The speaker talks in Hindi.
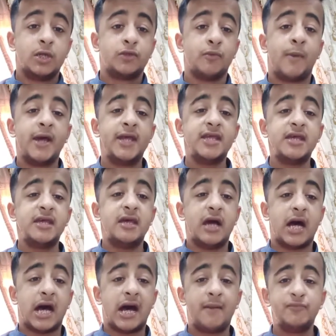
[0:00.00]
तो भाई
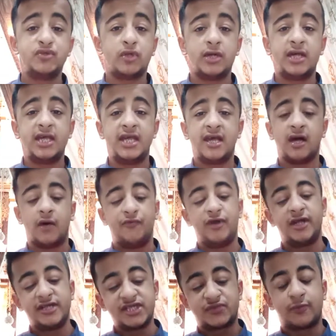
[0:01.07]
हम जो है एक
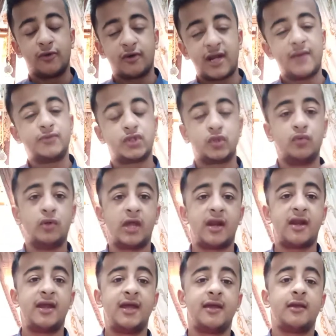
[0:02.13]
अवेयरनेस प्रोग्राम शुरू कर
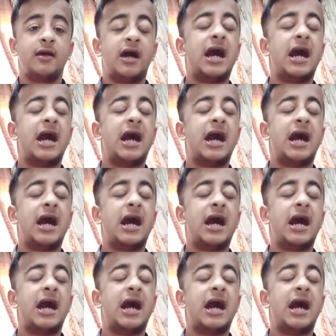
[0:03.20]
रहे हैं